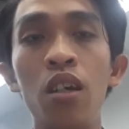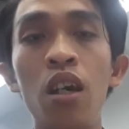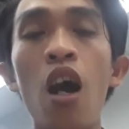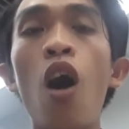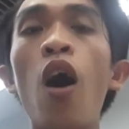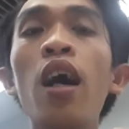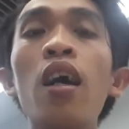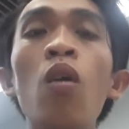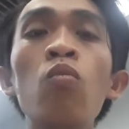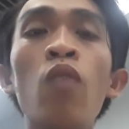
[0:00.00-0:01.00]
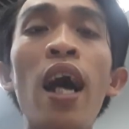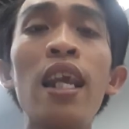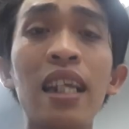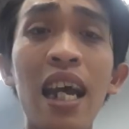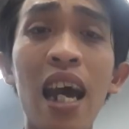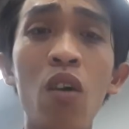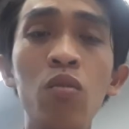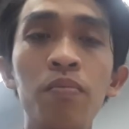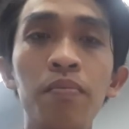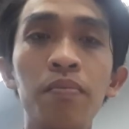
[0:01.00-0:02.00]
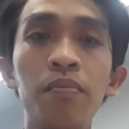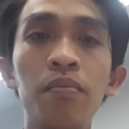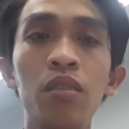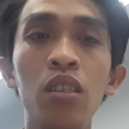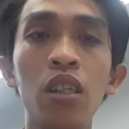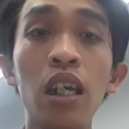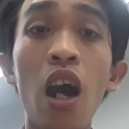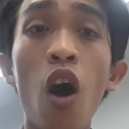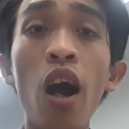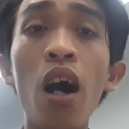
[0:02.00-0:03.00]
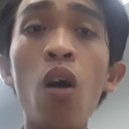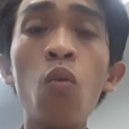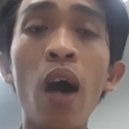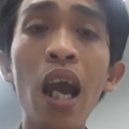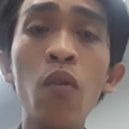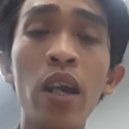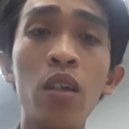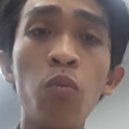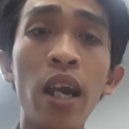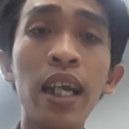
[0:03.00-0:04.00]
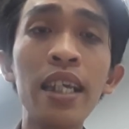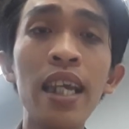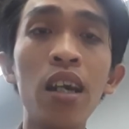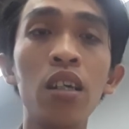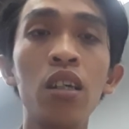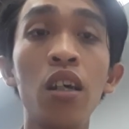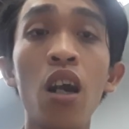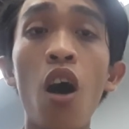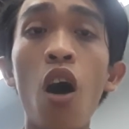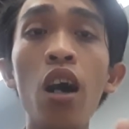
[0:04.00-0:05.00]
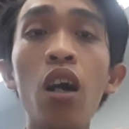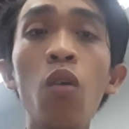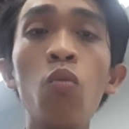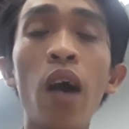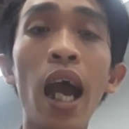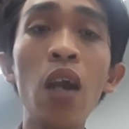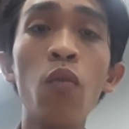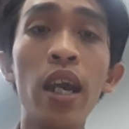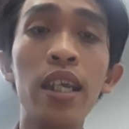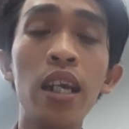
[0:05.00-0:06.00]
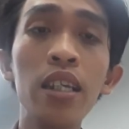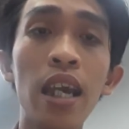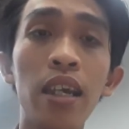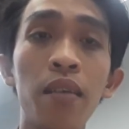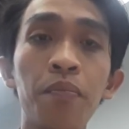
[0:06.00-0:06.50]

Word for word: họ không phải là tà động họ không phải vì trục lệ cá nhân họ không phải vì những gì